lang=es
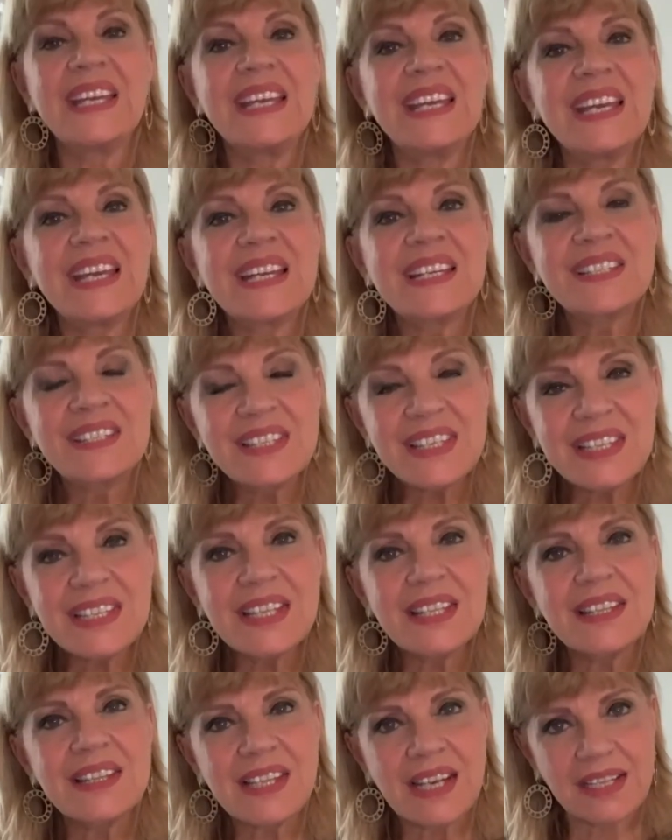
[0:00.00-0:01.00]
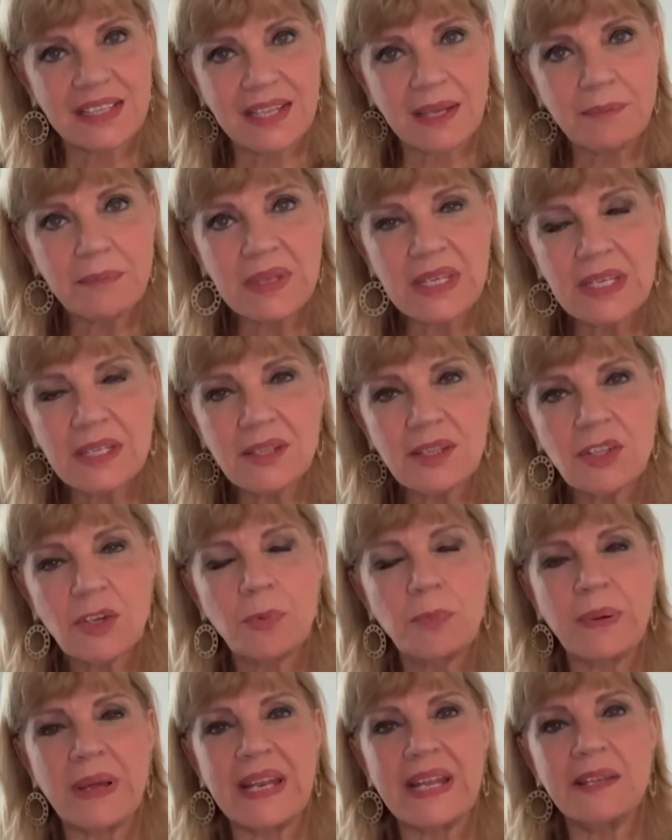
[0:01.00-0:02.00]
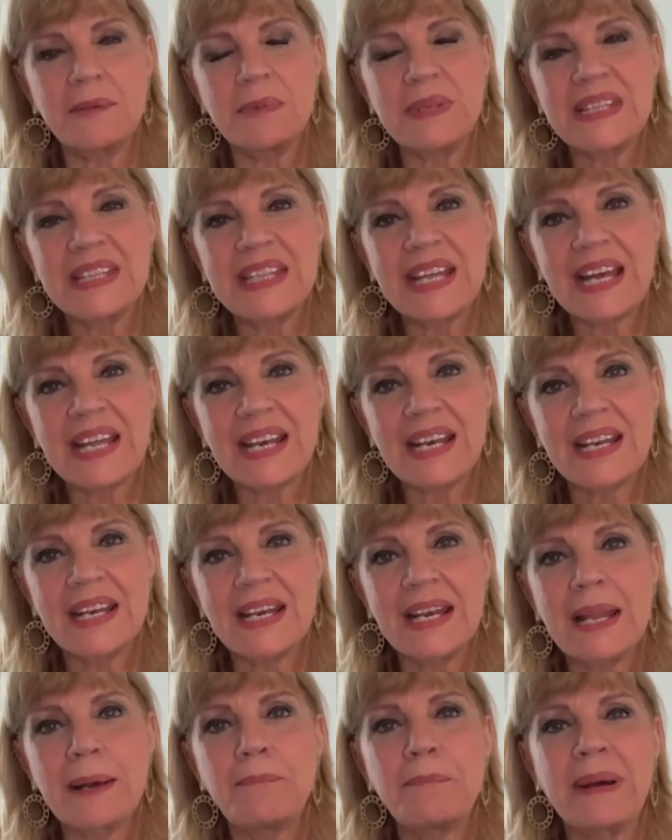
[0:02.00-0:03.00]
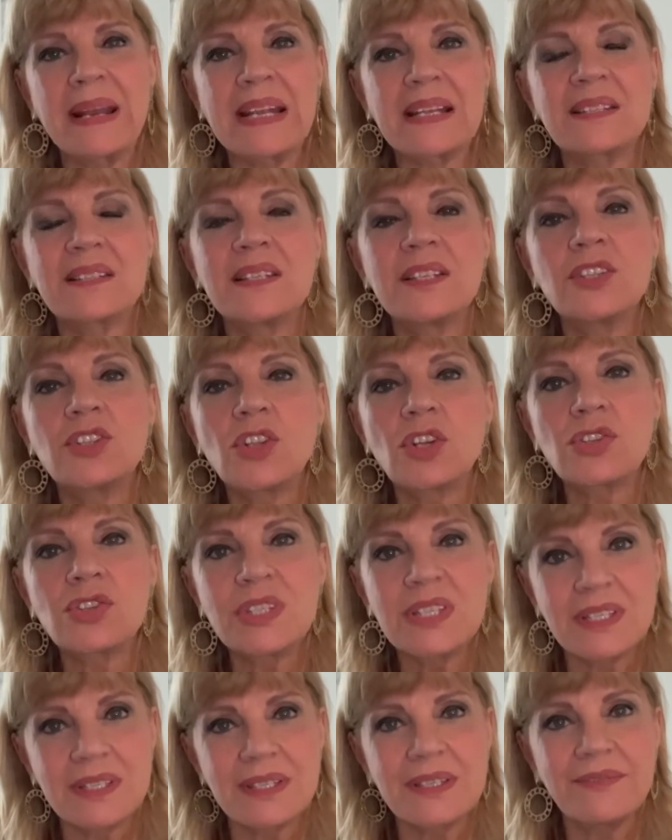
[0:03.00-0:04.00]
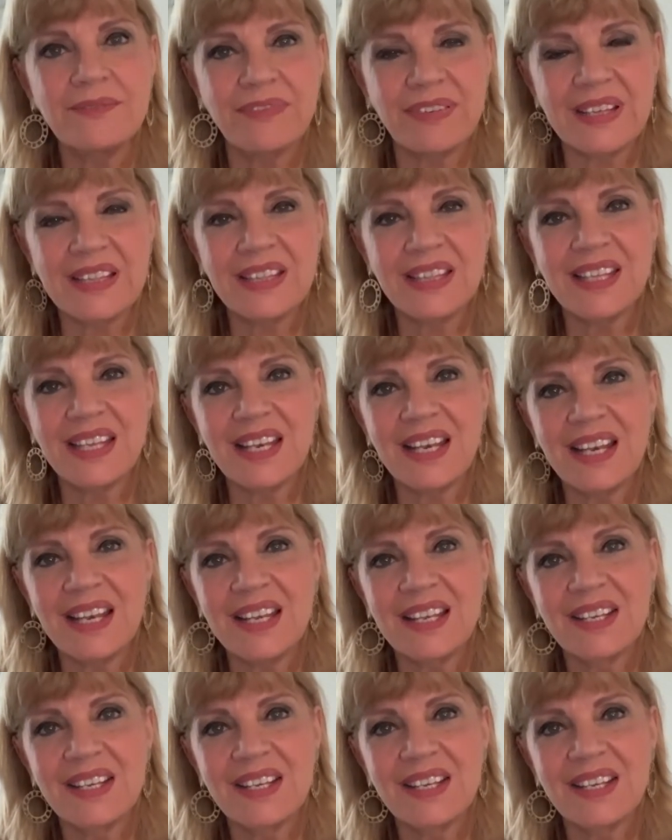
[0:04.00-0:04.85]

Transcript: ¿Existen tratamientos para evitar la parasitosis infantil?